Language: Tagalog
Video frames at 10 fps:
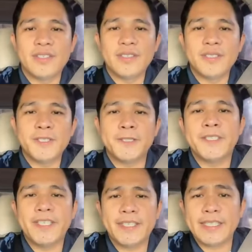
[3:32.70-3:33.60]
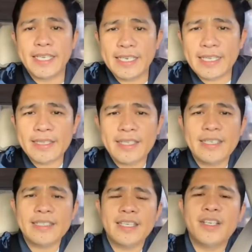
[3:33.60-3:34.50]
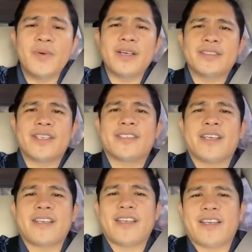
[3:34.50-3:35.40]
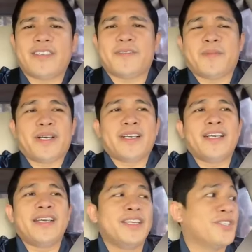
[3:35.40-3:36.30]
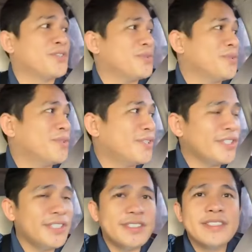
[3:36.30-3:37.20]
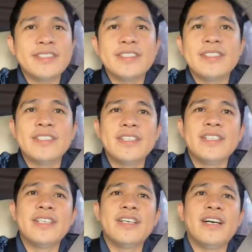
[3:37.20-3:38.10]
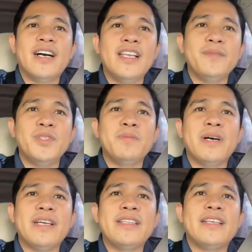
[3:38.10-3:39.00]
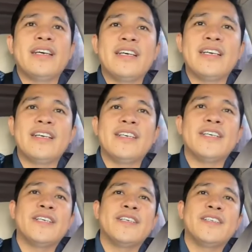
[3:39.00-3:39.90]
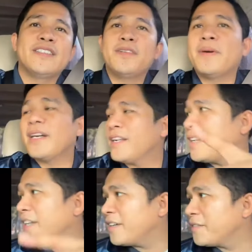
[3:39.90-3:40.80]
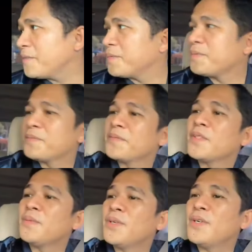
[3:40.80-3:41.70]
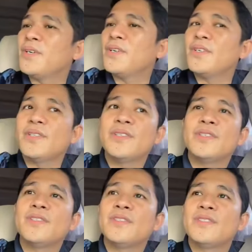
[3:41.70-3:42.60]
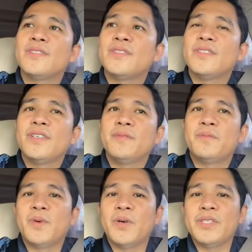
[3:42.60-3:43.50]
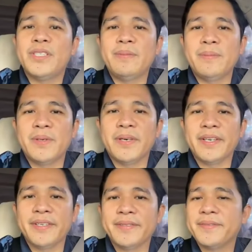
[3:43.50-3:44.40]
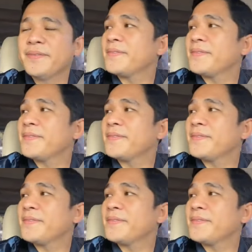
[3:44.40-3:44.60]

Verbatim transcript: So, hinihintay natin ang dalawang sasakyan mga igsuon. Alam nyo ba na si pangalan niya? Bro, Jimboy. Jimboy. Oh, Jimboy.